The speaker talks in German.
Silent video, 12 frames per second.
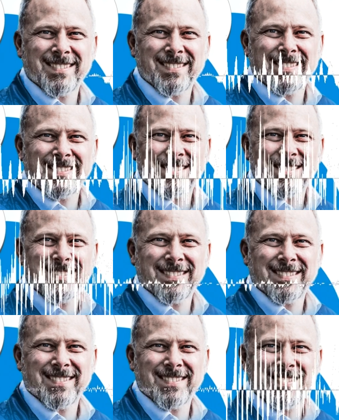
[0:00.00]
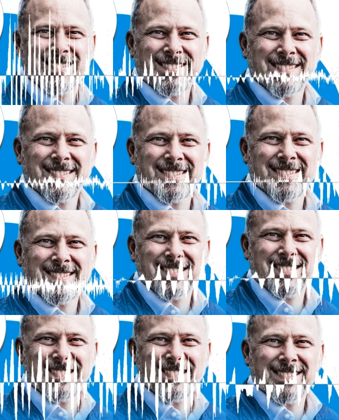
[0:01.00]
Während meiner Phase als
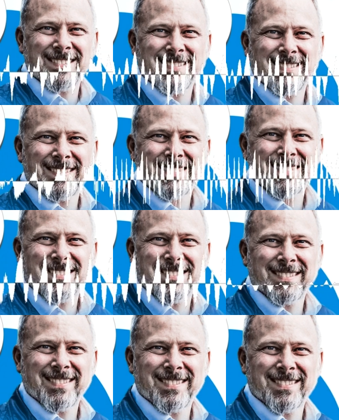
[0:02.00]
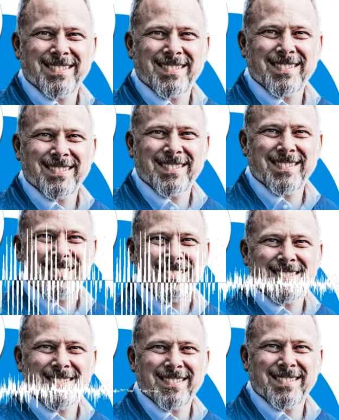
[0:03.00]
Gastgeber in der Hotellerie war
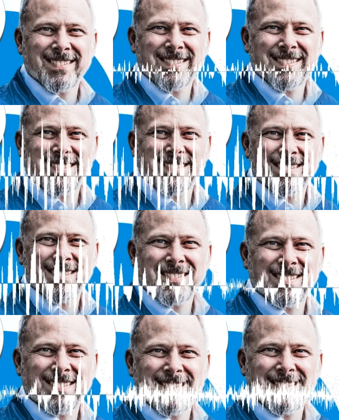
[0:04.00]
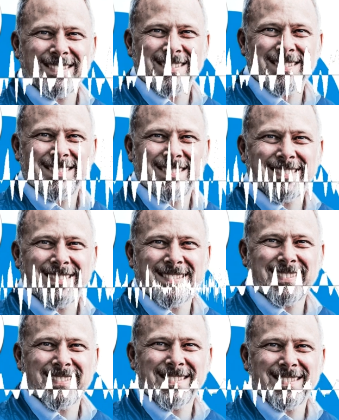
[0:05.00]
es bei all meinen Stationen so,
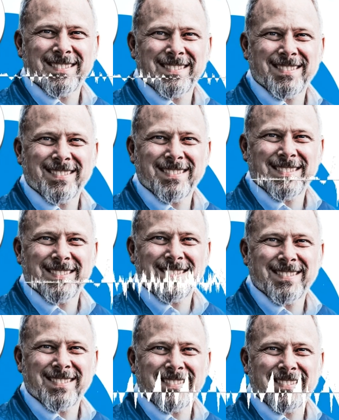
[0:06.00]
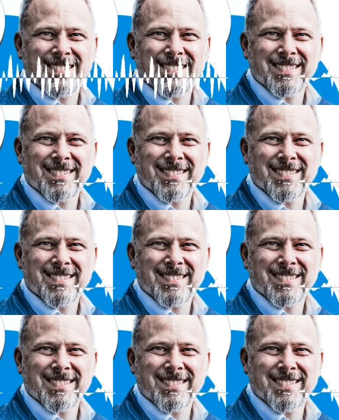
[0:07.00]
dass mir Gäste